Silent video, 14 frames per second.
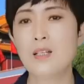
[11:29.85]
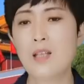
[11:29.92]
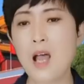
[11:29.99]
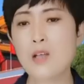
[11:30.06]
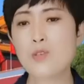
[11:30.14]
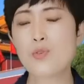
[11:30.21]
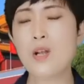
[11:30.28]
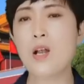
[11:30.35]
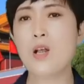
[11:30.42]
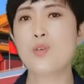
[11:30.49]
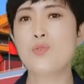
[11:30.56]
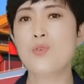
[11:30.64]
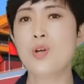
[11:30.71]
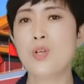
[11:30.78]
他虽
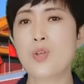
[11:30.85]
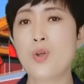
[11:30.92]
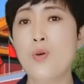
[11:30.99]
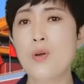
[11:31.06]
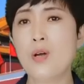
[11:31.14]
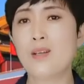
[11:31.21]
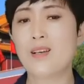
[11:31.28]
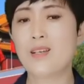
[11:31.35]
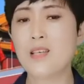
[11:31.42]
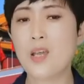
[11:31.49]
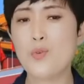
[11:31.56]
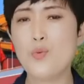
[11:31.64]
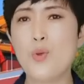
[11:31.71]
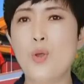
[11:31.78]
然说有可能
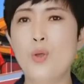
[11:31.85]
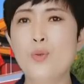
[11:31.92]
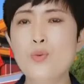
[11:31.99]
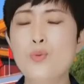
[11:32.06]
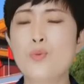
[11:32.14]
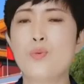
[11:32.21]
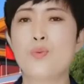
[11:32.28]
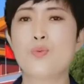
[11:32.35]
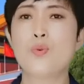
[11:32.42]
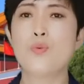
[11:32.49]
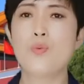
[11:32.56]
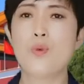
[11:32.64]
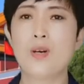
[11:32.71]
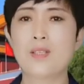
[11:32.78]
也允许
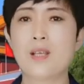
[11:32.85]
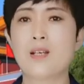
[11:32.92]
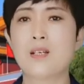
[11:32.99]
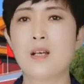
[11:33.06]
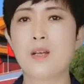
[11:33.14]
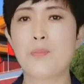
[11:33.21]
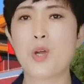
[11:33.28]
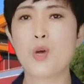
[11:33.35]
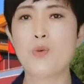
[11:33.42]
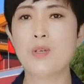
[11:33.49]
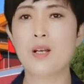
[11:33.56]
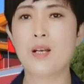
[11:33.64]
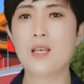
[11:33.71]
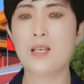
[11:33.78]
中国在这里面
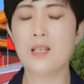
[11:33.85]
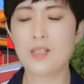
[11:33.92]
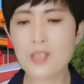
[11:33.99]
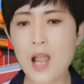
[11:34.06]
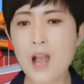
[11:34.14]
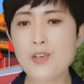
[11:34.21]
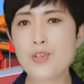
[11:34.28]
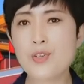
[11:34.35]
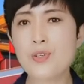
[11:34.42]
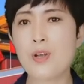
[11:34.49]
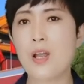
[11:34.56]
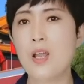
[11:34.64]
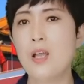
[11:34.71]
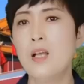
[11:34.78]
获得利益，但
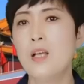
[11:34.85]
是。